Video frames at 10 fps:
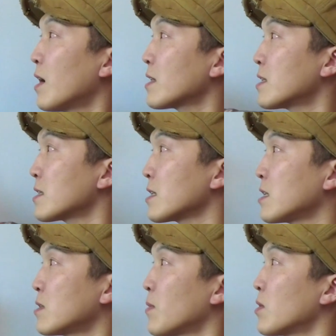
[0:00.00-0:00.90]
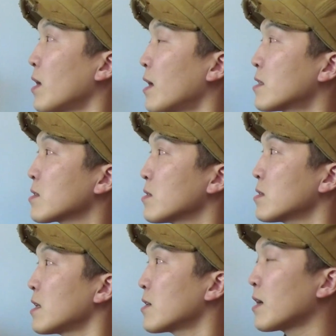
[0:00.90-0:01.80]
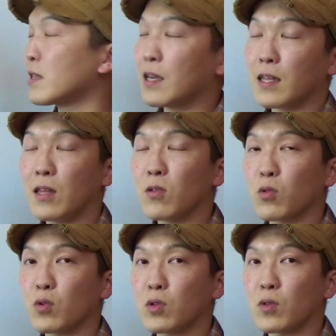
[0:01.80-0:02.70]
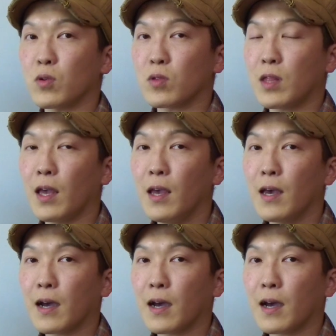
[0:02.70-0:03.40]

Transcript: 発生させてしまう、作っていく過程での毒素によって